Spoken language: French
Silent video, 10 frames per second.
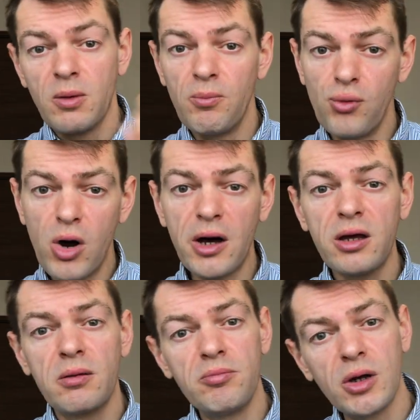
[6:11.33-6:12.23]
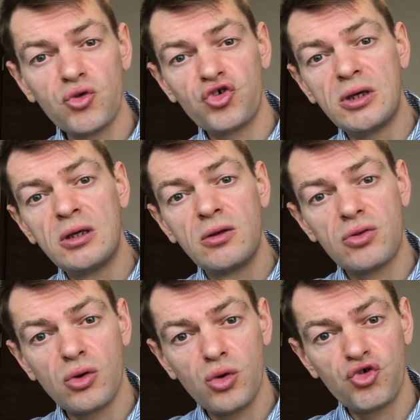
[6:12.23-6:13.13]
boire, manger,
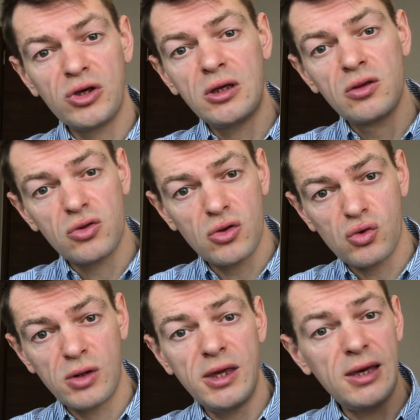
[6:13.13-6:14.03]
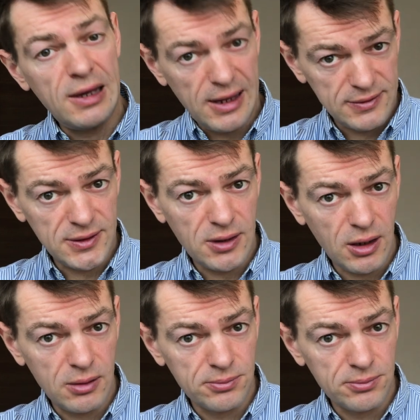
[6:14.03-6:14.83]
se loger, se soigner, etc.